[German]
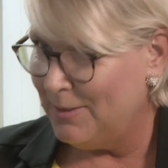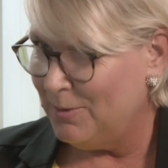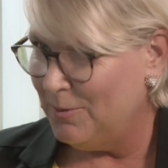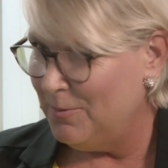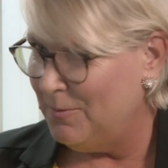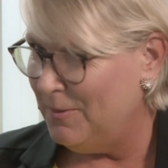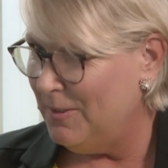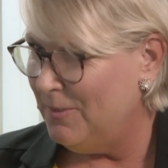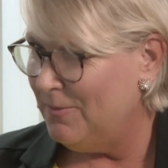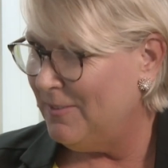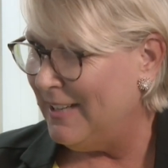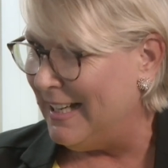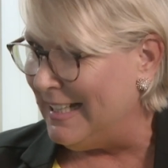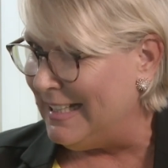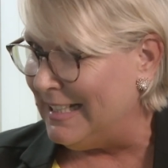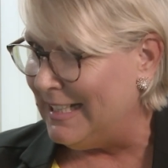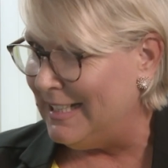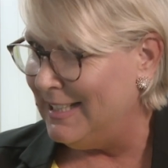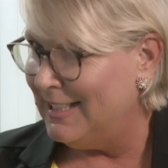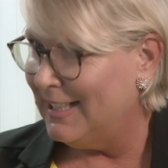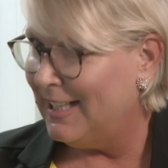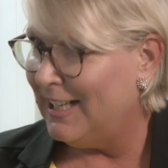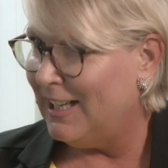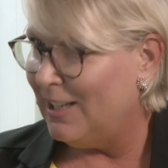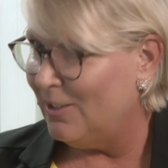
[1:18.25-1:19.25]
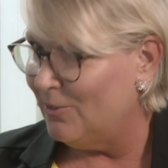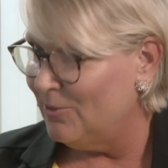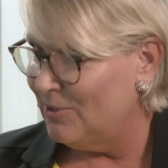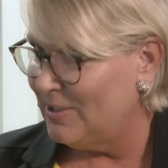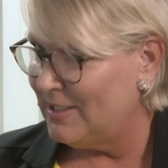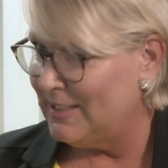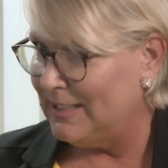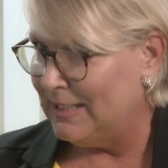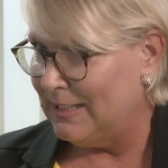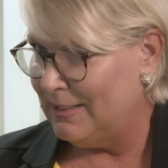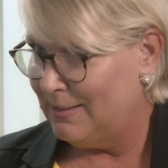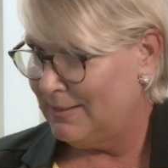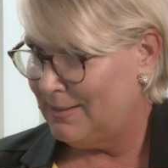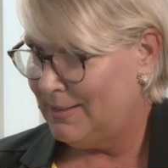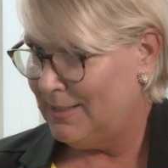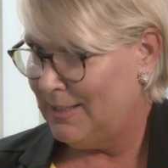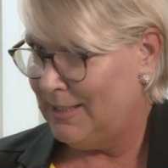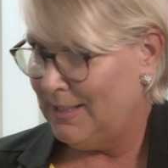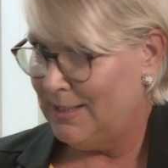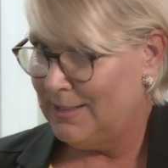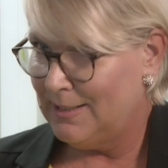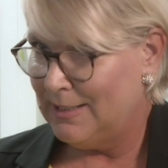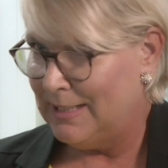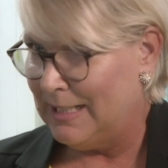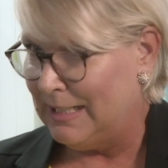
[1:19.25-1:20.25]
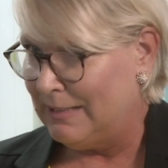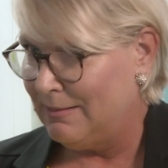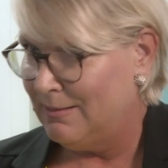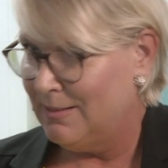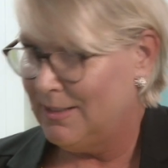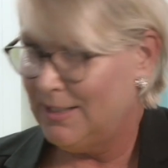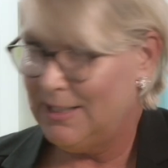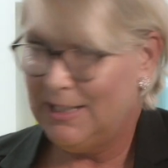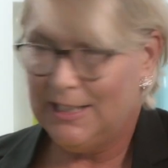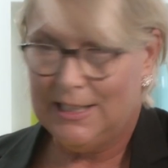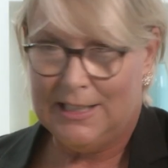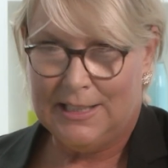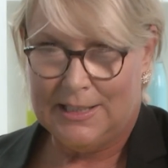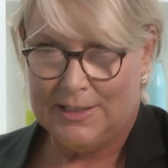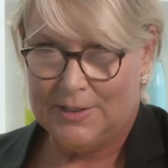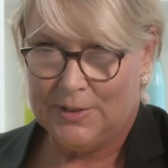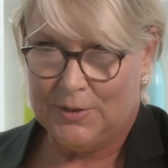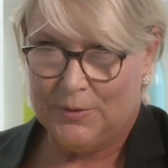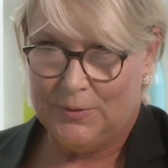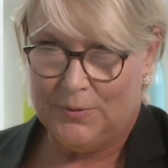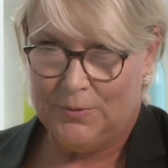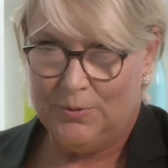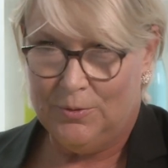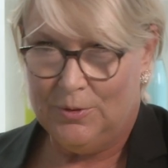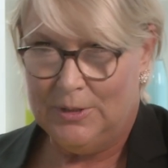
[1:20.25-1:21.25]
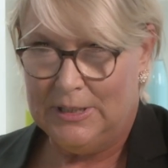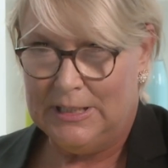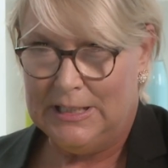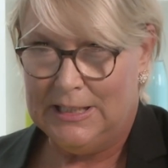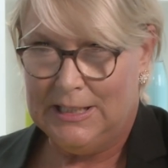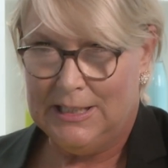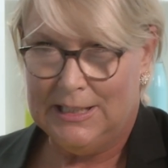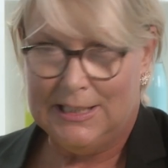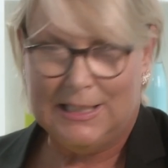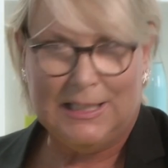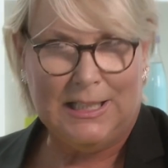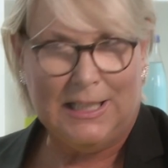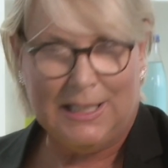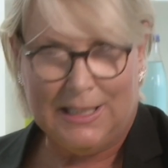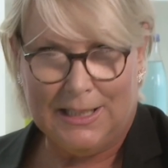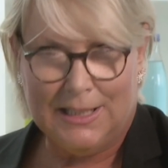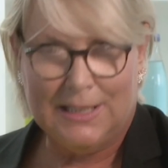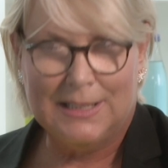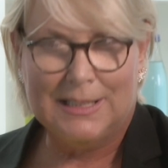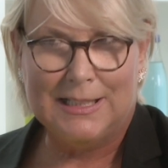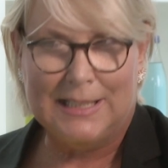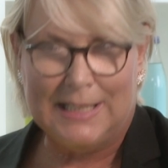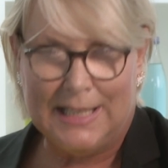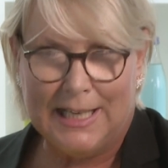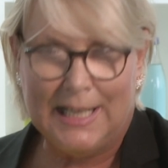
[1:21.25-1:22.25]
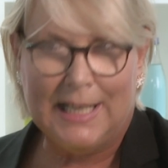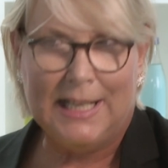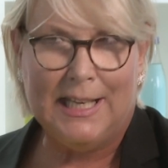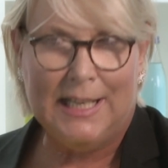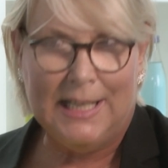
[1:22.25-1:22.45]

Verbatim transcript: Und wie war da Ihre Ausgangsthese? Hatten Sie eher das Gefühl, die ticken sehr